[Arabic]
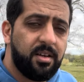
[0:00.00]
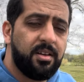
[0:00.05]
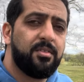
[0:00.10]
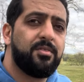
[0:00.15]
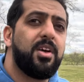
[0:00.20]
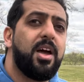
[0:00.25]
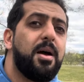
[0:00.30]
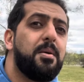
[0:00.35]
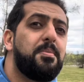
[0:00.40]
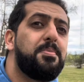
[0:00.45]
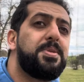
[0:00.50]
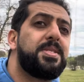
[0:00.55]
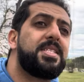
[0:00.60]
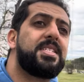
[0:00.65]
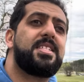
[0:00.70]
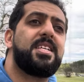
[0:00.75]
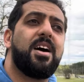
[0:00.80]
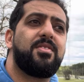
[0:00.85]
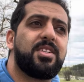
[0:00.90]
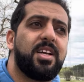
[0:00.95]
فيها
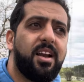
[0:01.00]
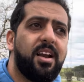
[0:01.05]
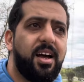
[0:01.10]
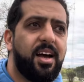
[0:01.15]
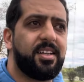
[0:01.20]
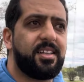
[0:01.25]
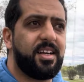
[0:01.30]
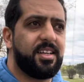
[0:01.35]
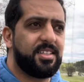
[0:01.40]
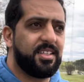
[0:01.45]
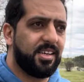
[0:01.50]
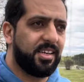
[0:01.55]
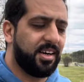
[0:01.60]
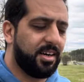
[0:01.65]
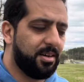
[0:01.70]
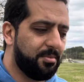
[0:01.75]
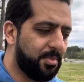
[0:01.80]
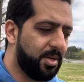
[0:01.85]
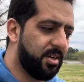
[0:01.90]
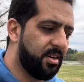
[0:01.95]
بزاف ديال الاخطاء ديال
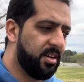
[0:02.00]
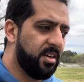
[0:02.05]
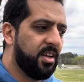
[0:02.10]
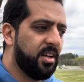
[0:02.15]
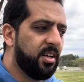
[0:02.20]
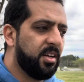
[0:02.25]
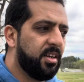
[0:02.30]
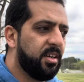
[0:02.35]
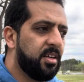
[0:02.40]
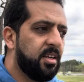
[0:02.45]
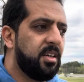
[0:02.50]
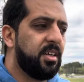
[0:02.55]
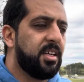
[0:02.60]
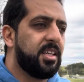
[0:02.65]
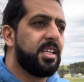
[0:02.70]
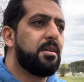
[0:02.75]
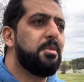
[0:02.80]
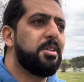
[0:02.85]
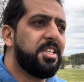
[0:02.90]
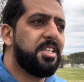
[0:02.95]
الجرامير
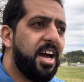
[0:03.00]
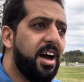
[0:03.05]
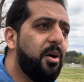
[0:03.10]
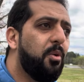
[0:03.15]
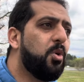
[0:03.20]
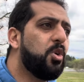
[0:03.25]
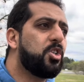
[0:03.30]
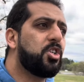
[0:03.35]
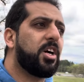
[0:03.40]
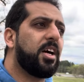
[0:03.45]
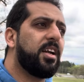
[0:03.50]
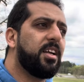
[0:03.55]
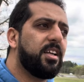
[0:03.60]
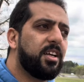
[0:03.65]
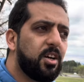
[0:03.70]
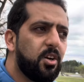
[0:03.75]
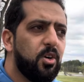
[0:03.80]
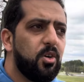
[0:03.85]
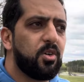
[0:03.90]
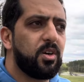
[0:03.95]
اذا ما تحاولش تقرا داك
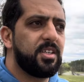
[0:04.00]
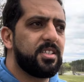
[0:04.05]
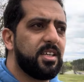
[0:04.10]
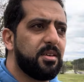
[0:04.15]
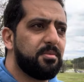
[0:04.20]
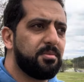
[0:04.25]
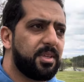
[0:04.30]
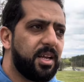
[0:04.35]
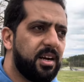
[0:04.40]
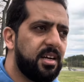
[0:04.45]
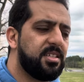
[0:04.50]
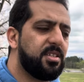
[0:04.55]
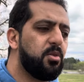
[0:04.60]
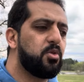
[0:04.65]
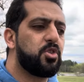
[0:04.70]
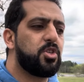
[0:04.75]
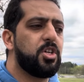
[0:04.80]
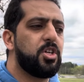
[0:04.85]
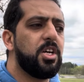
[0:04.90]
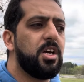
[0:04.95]
لونغلي ديال المدرسه
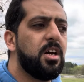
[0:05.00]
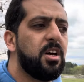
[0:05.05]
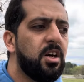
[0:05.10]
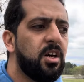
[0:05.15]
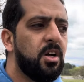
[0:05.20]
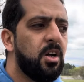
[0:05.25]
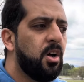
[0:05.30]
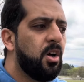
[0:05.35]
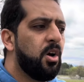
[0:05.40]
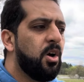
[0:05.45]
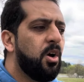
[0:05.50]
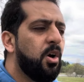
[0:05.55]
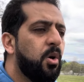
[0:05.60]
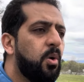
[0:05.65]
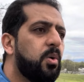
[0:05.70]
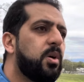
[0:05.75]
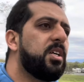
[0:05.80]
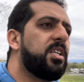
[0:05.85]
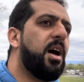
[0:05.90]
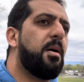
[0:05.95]
وتجيه
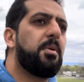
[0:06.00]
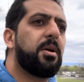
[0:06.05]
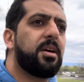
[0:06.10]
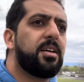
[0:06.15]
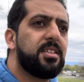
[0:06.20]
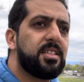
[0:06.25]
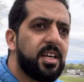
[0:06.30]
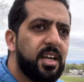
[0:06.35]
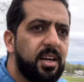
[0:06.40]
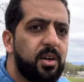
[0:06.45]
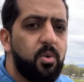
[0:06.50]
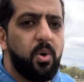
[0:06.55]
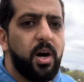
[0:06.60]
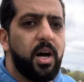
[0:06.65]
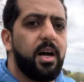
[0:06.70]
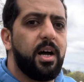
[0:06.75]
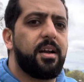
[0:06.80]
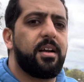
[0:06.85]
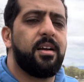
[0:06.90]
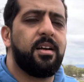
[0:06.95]
وكيتحاب لك انت راك
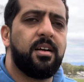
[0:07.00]
واعر